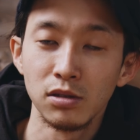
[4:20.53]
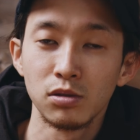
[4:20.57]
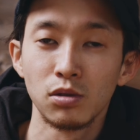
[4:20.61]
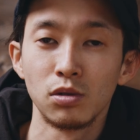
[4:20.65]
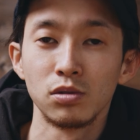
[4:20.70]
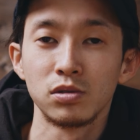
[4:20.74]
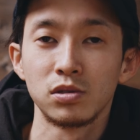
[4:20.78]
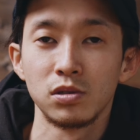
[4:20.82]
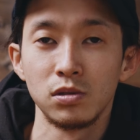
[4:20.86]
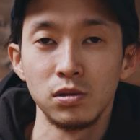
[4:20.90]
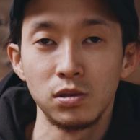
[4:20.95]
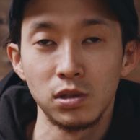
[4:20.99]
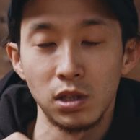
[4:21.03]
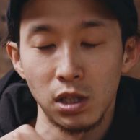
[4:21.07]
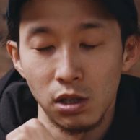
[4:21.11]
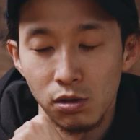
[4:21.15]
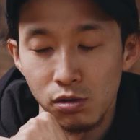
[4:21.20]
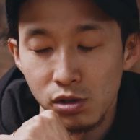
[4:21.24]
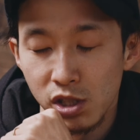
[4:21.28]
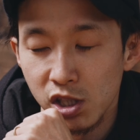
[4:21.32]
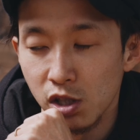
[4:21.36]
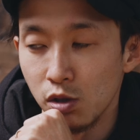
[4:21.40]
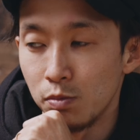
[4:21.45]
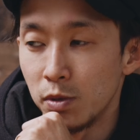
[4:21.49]
灯するってい
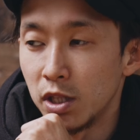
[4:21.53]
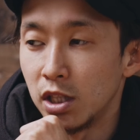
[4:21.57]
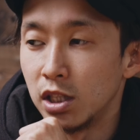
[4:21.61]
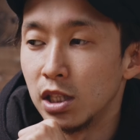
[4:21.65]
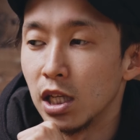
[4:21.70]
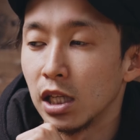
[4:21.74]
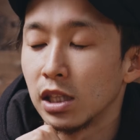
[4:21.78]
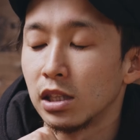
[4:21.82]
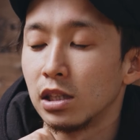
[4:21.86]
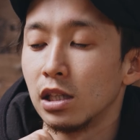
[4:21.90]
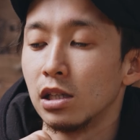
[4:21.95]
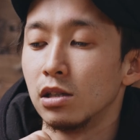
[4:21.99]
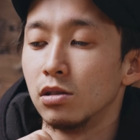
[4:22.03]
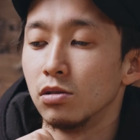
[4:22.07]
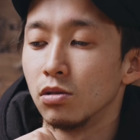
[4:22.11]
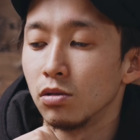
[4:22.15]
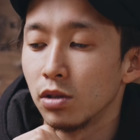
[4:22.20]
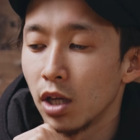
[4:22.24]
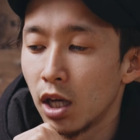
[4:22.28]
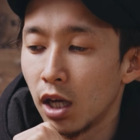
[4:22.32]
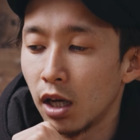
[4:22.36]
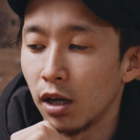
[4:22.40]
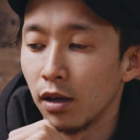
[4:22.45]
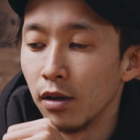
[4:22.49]
う仕組みになっているの
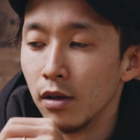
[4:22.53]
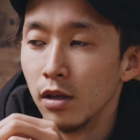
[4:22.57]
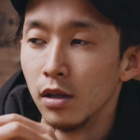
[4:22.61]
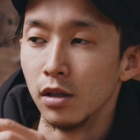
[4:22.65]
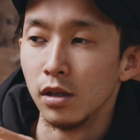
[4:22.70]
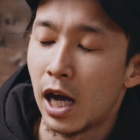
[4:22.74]
で